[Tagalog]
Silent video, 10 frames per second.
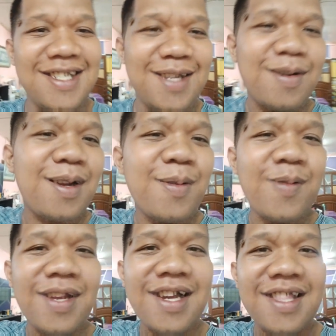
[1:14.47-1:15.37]
hindi ko alam
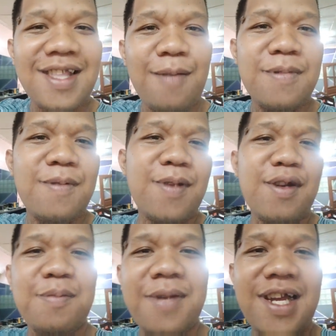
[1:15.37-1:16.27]
una ka time yan
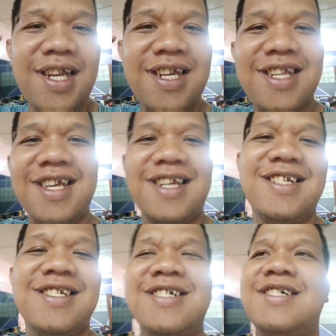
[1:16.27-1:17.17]
pero bahala na yan
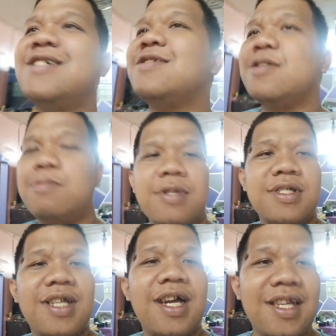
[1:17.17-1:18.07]

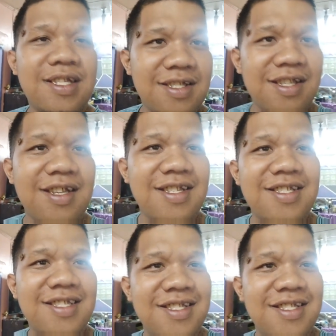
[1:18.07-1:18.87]
basta alas 3